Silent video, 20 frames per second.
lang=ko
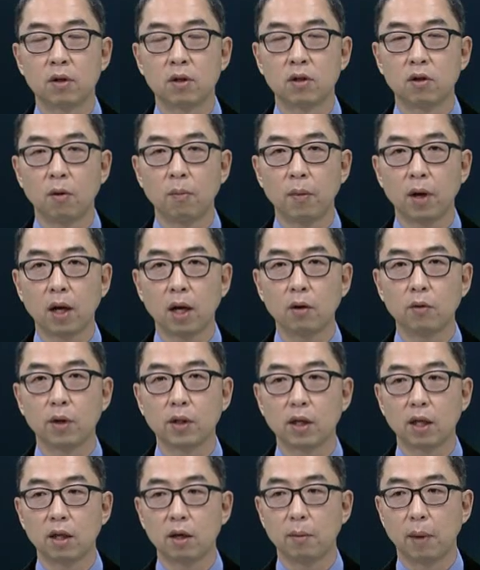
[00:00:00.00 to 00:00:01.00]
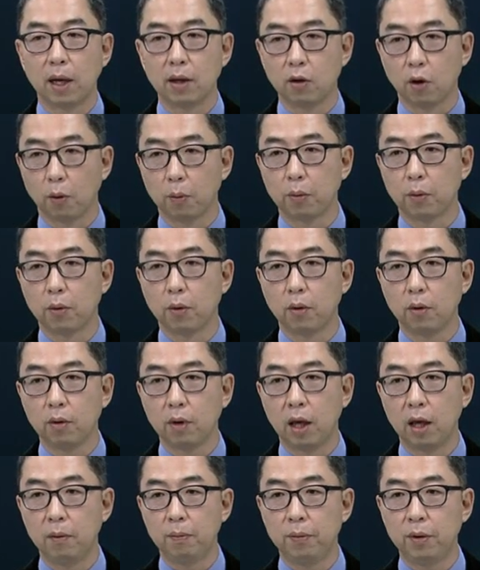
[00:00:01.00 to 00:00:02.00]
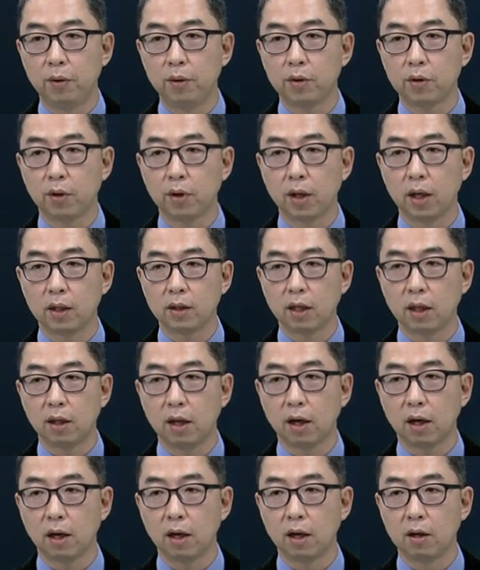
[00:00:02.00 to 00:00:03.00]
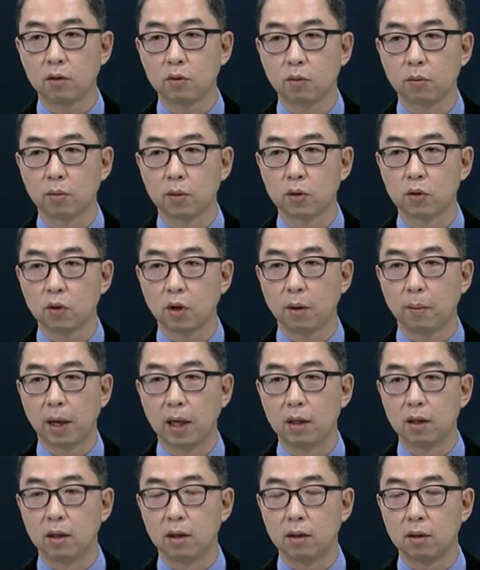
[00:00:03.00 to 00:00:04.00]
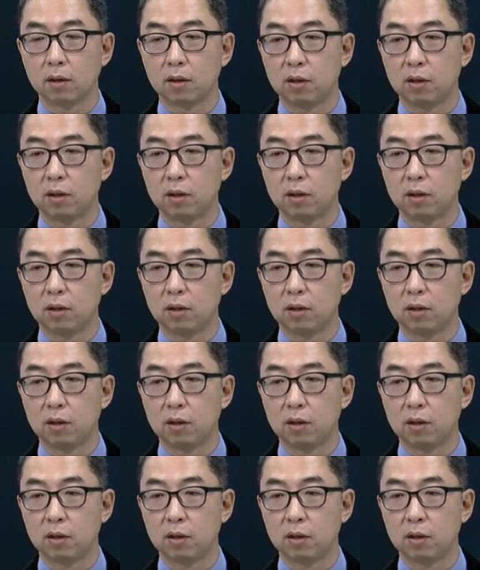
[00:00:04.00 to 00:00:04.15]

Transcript: 그것만 하는 회사들이 많이 없고 AP 위성이나 세트랙 아이는 좀 그쪽에 많이